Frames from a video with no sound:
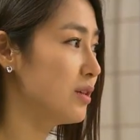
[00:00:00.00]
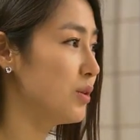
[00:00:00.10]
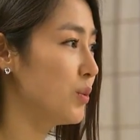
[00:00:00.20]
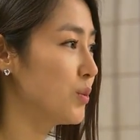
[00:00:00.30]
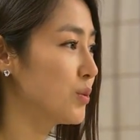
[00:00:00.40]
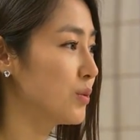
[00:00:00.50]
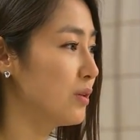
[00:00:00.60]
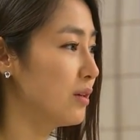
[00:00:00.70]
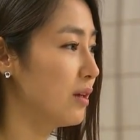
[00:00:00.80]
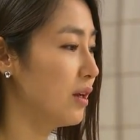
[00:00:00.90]

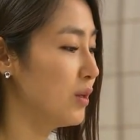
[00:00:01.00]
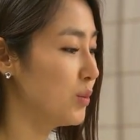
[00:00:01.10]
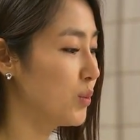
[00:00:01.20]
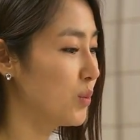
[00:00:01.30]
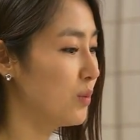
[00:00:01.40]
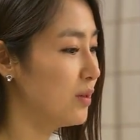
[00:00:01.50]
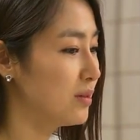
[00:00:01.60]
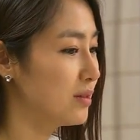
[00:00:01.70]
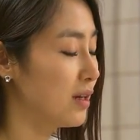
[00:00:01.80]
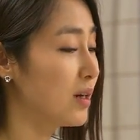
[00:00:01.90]
하셨고 또
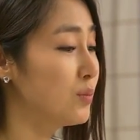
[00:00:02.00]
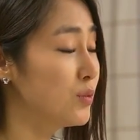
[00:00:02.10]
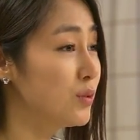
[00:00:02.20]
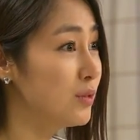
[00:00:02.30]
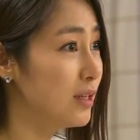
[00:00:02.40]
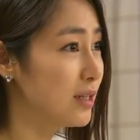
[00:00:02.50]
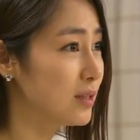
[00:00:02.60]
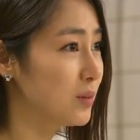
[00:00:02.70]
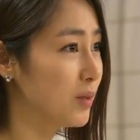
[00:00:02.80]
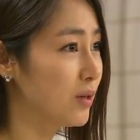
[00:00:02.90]
제가 무슨 일이
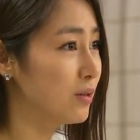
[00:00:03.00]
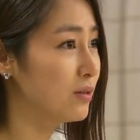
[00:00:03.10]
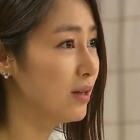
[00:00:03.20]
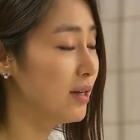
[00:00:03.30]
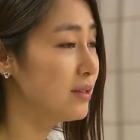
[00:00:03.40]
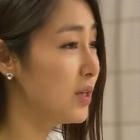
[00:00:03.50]
있으면